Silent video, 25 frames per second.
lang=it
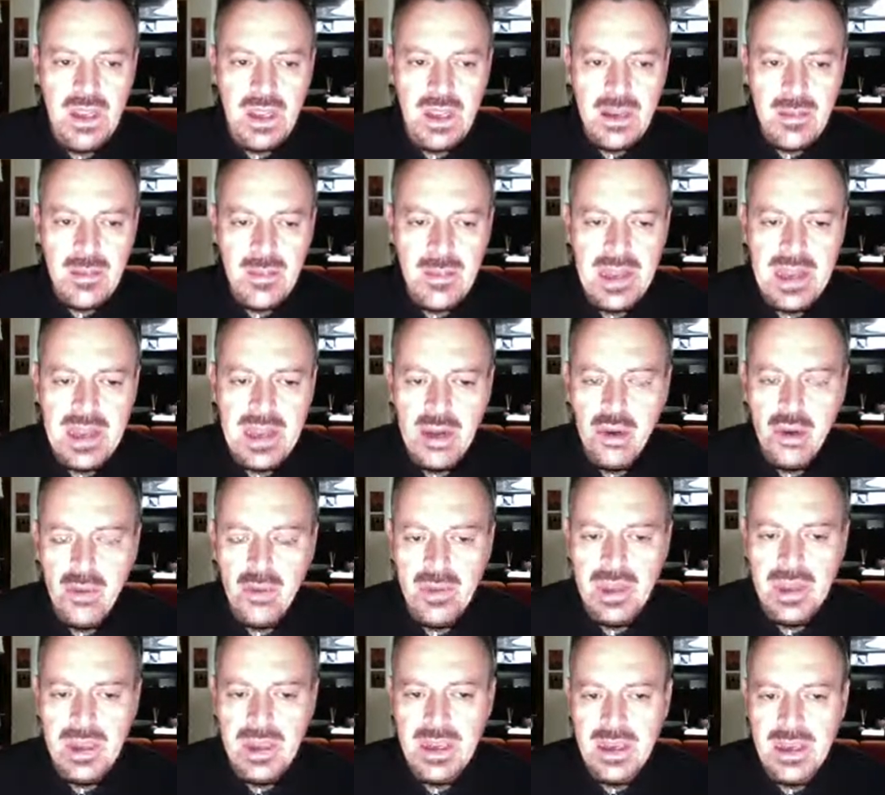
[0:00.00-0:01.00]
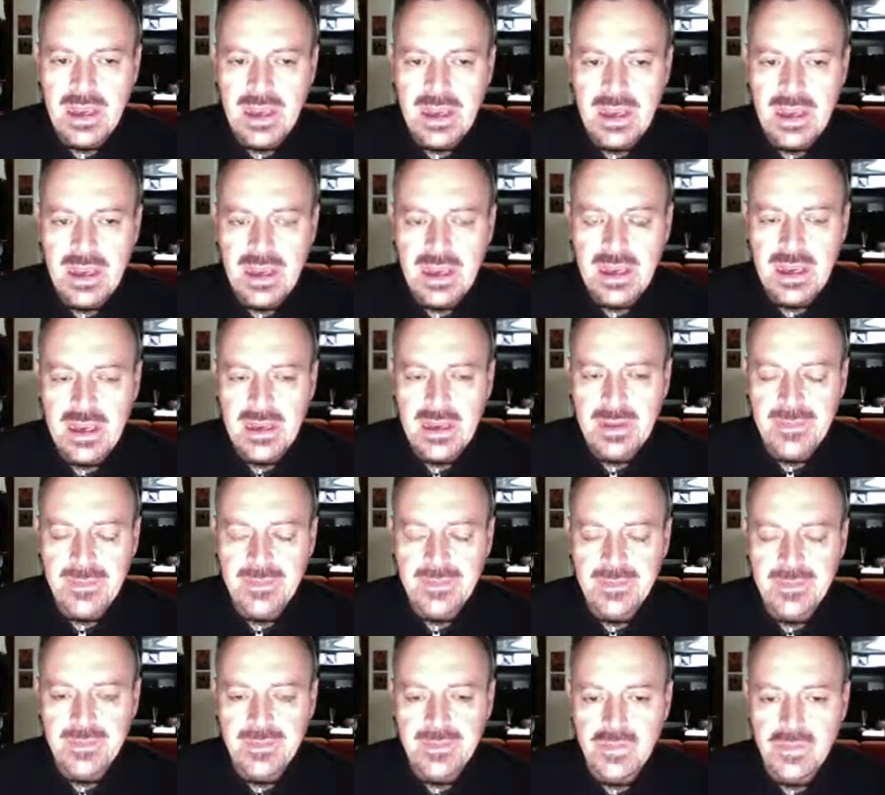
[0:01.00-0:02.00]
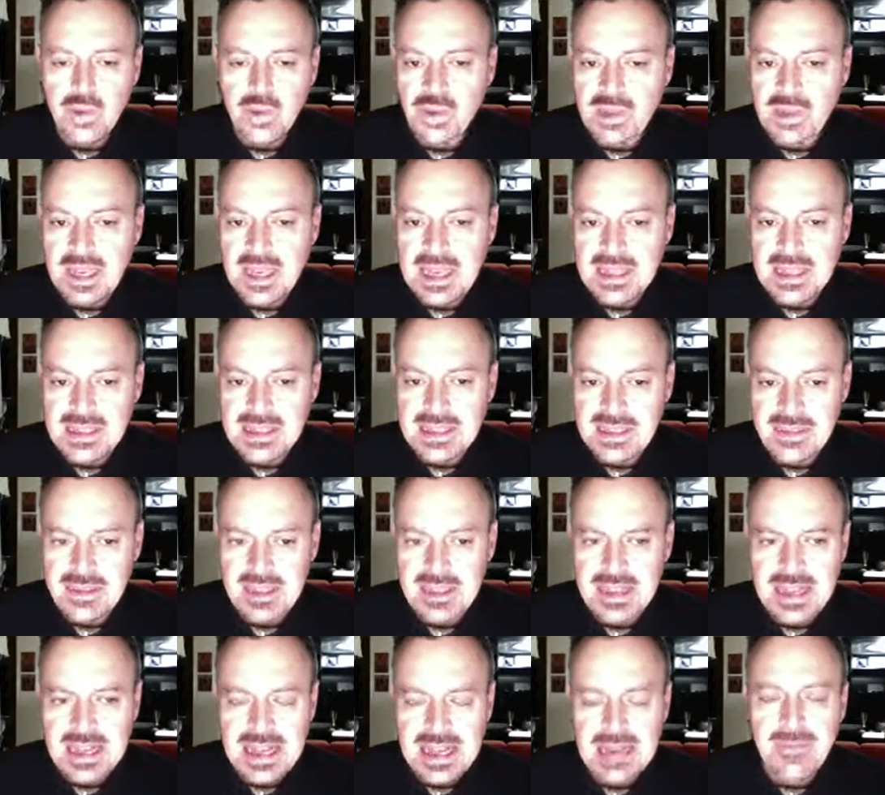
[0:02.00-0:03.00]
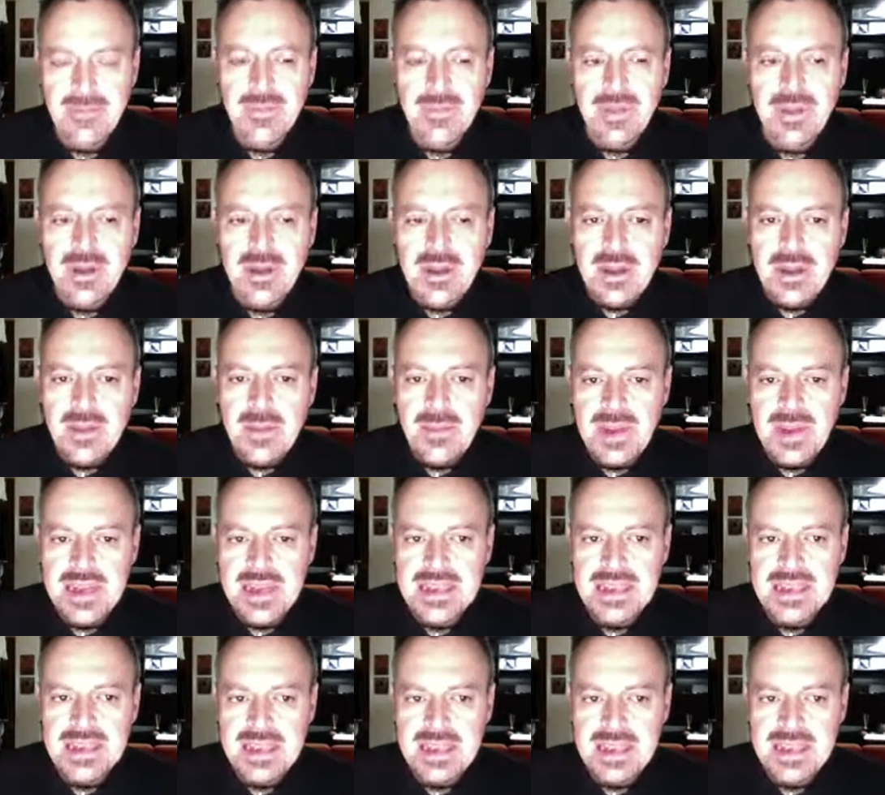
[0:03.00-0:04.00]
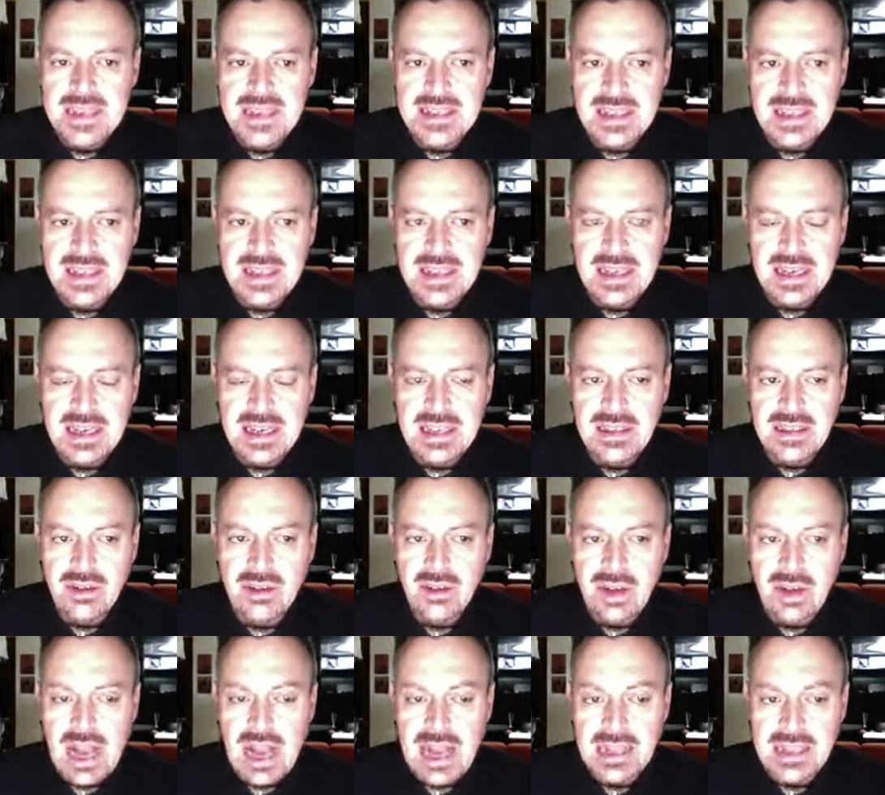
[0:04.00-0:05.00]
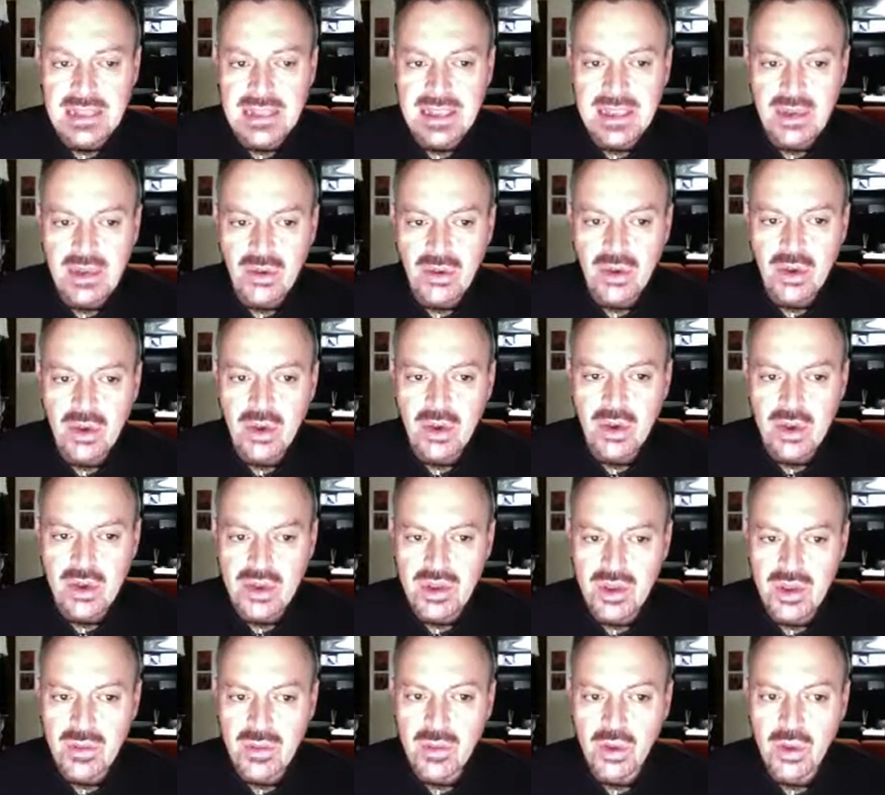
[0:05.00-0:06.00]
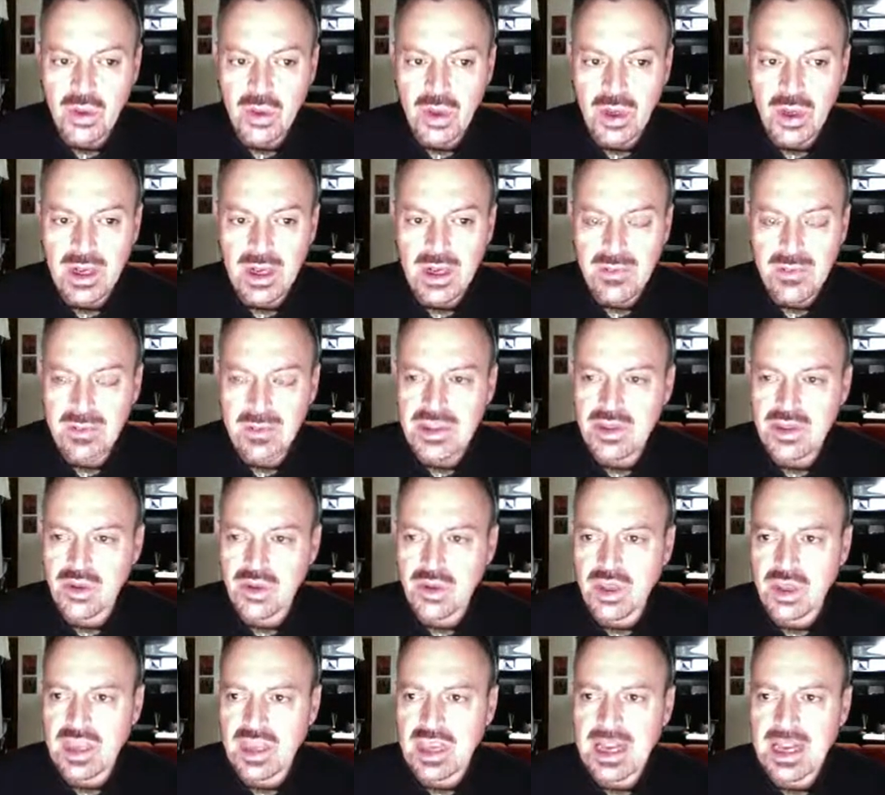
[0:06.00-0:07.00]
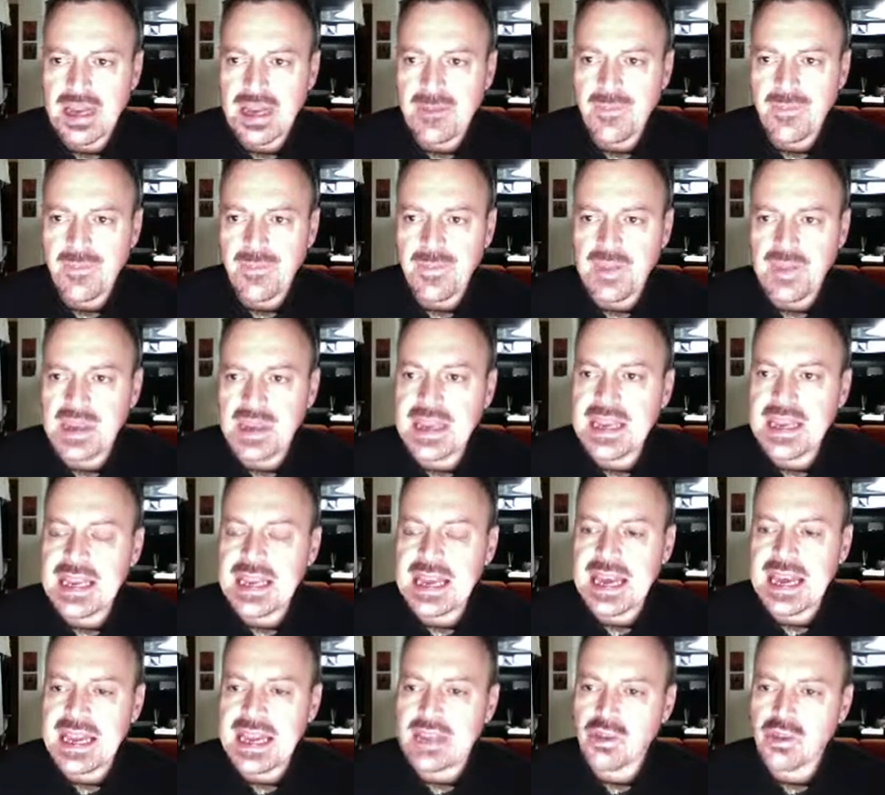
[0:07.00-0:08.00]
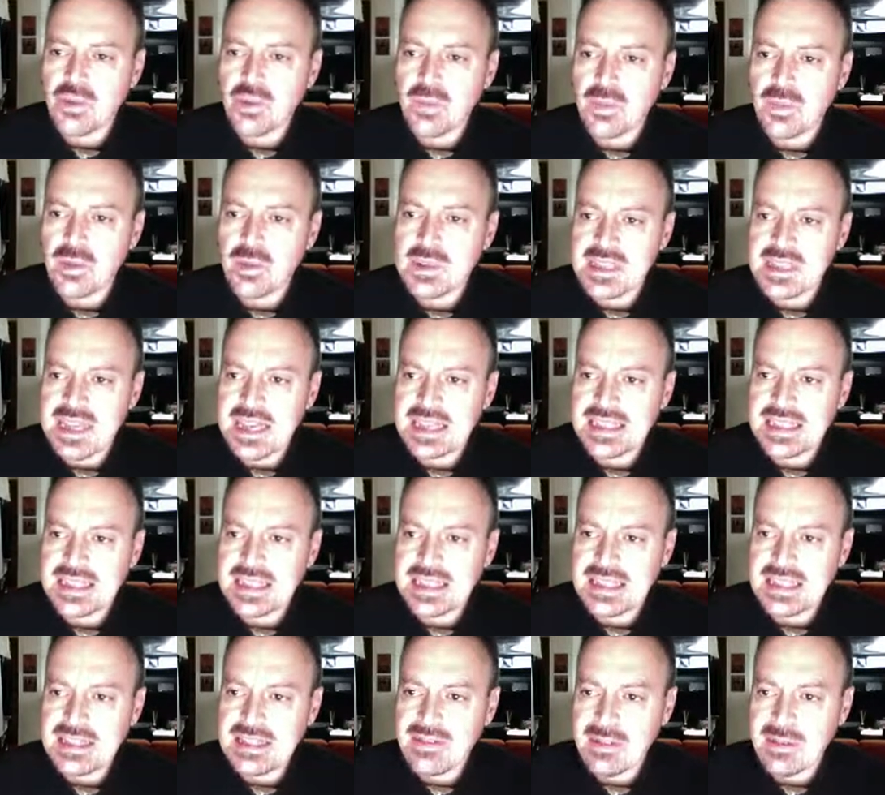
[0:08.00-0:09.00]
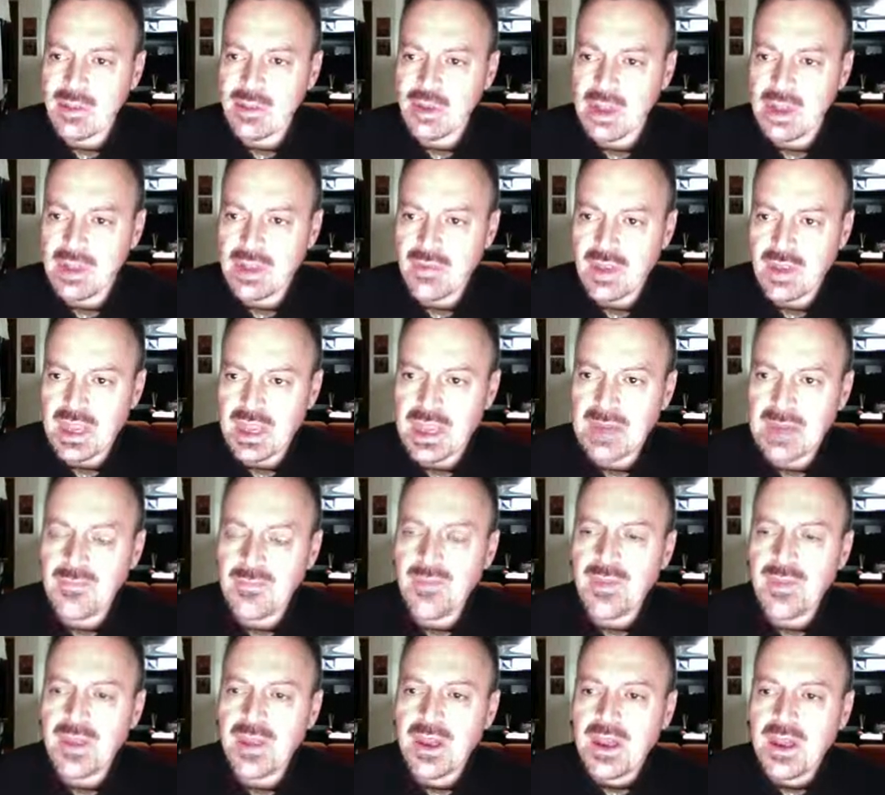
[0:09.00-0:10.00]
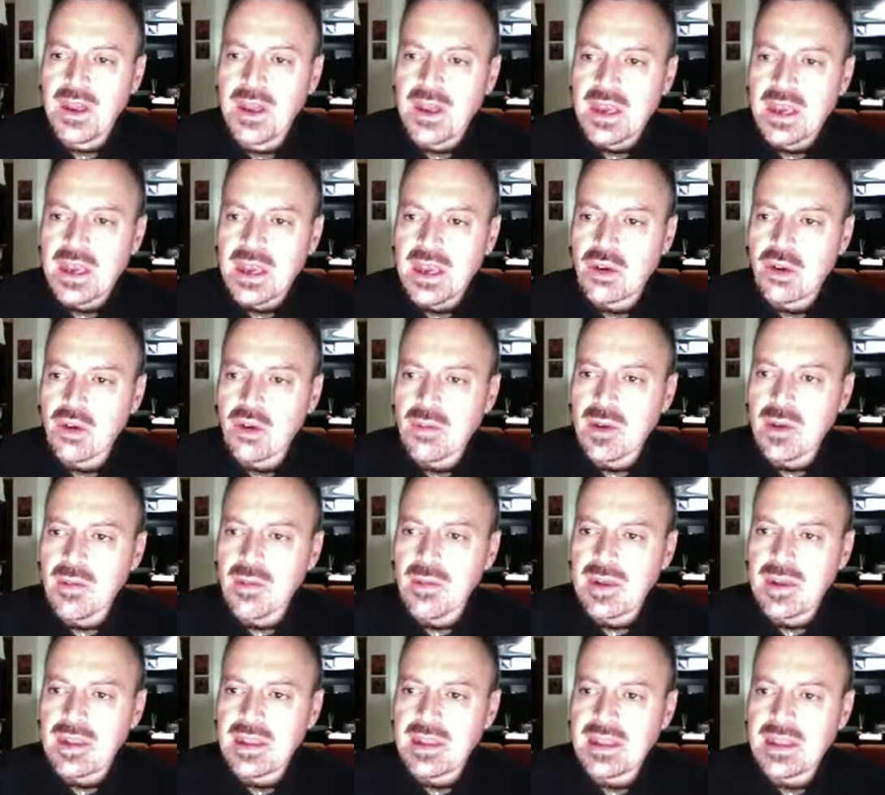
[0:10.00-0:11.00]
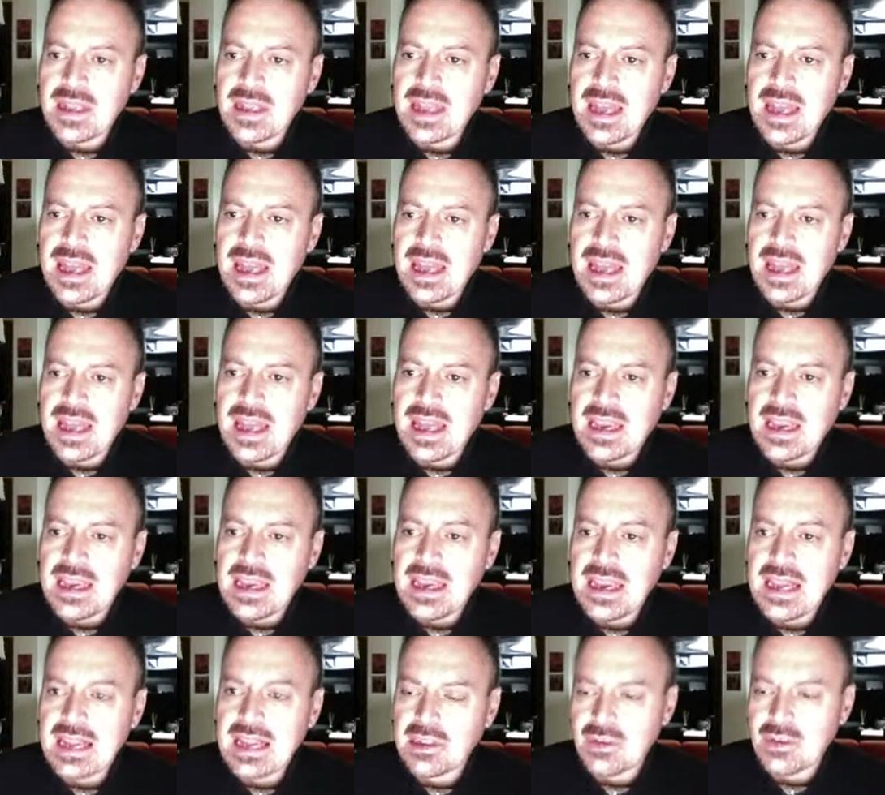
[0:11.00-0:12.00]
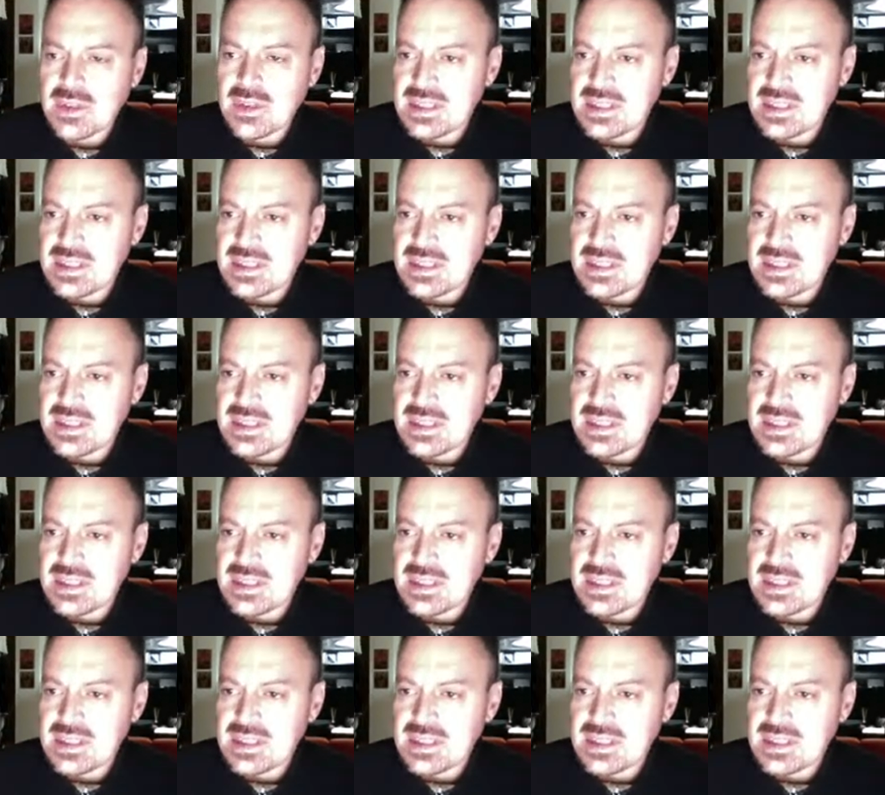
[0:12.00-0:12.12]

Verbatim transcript: Bene, come eh, tutte le attività, per essere inserite all'interno di un corso Moodle bisogna mh, mm, cliccare sul pulsante attiva modifica che normalmente è in alto a